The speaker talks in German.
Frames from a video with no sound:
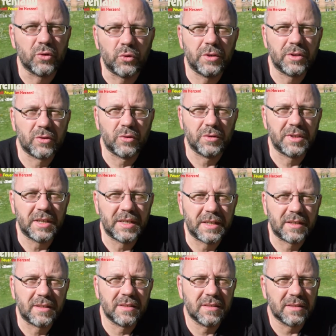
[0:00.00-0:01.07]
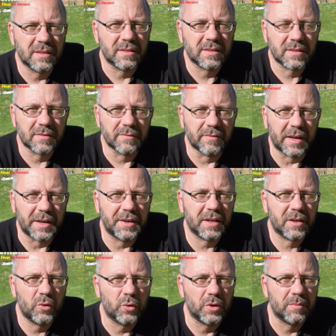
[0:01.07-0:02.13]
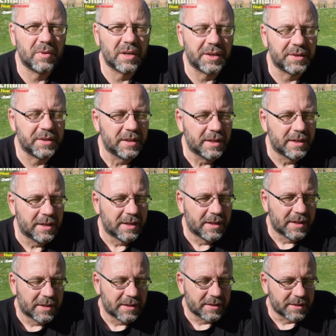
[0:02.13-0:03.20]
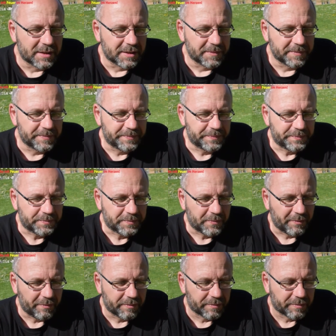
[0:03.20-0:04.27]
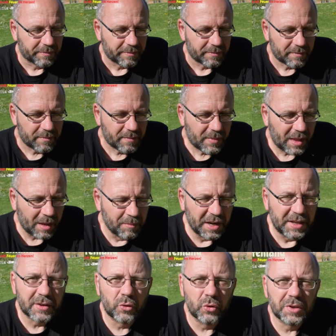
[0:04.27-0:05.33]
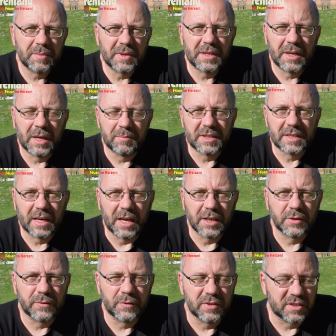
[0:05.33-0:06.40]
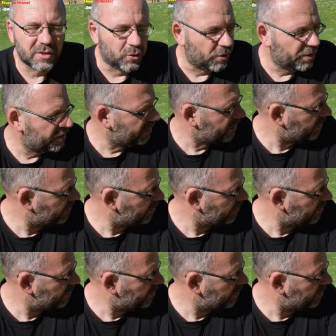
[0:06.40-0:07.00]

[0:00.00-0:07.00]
unten drunter liegt das Wanderkoteblatt. Ähm, beide Koteblätter haben die gleiche Funktion.